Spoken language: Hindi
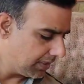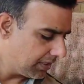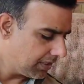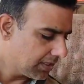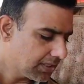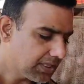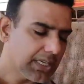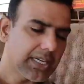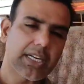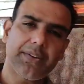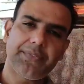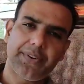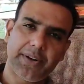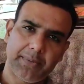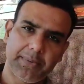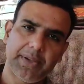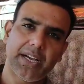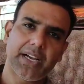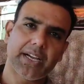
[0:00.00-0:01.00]
पे उतर गया है
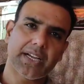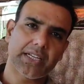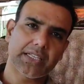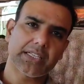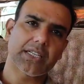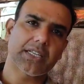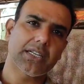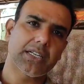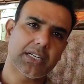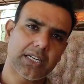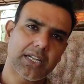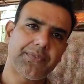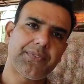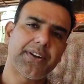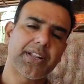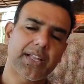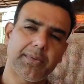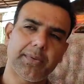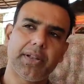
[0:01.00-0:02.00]
भी आ गया सर नेफेड
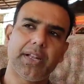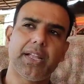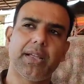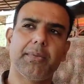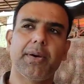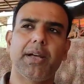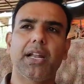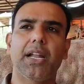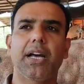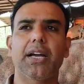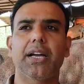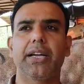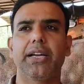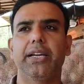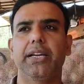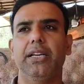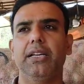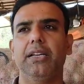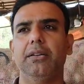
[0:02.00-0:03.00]
अच्छा के भी नए माल आ
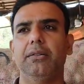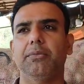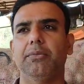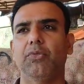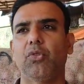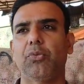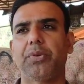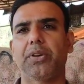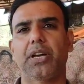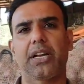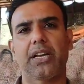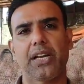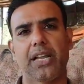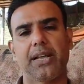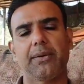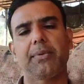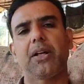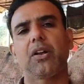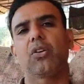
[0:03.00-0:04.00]
गए हैं वो भी
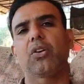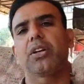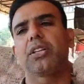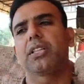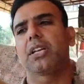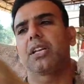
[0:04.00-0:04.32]
नए मालों के